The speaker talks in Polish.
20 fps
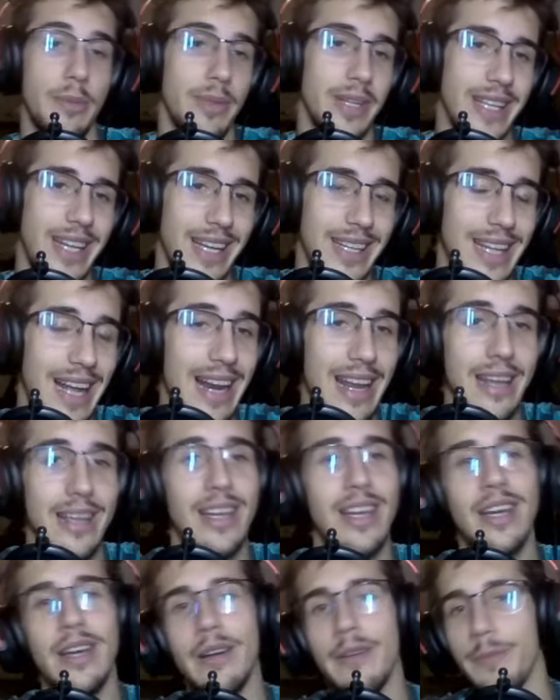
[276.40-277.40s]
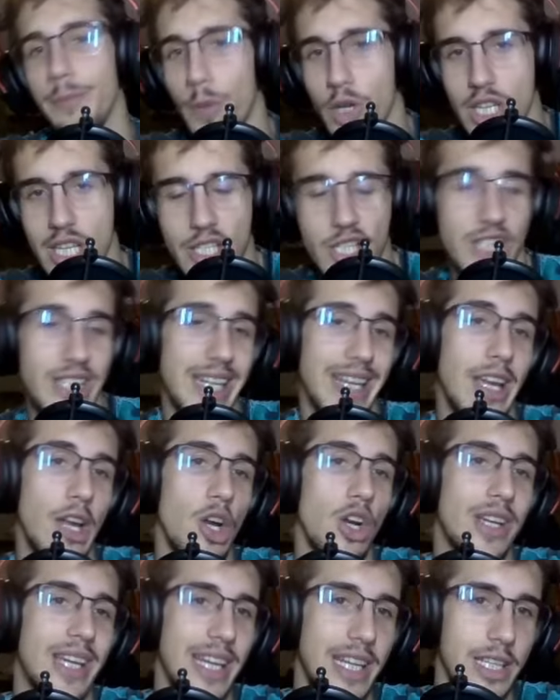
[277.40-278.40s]
i tak dalej. Może coś
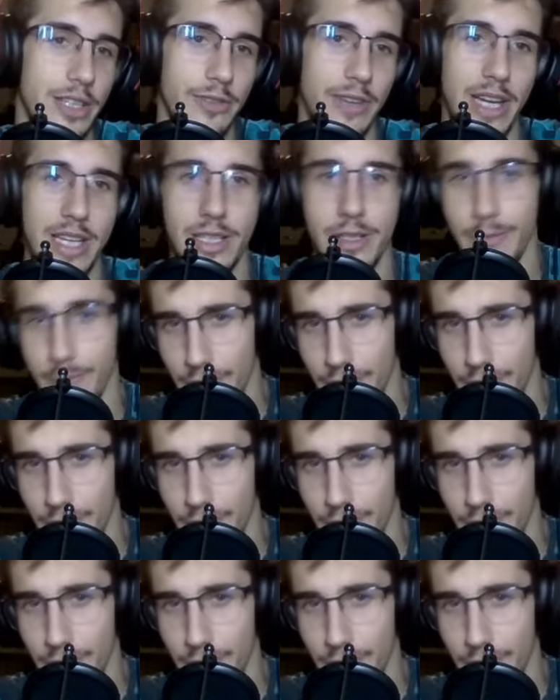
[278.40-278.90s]
takiego kiedyś wejść.